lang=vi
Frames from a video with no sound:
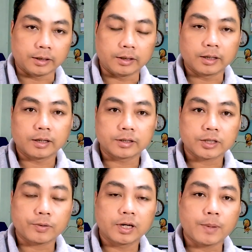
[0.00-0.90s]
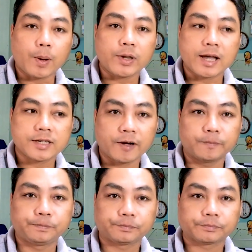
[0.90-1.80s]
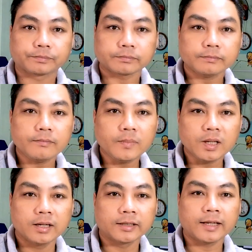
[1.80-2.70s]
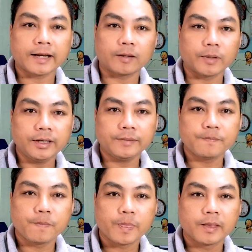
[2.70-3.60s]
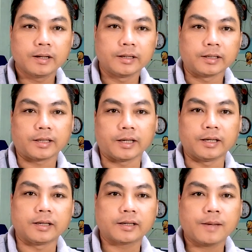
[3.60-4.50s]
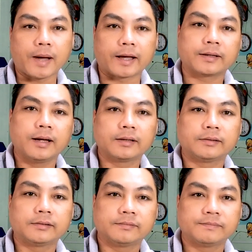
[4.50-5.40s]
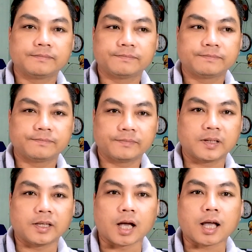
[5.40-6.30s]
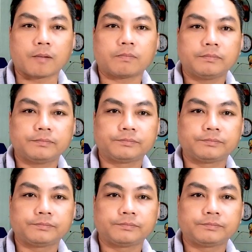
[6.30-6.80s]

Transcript: thì à, sau khi báo giá xong khách hàng đồng ý thì các bạn nên nhận cọc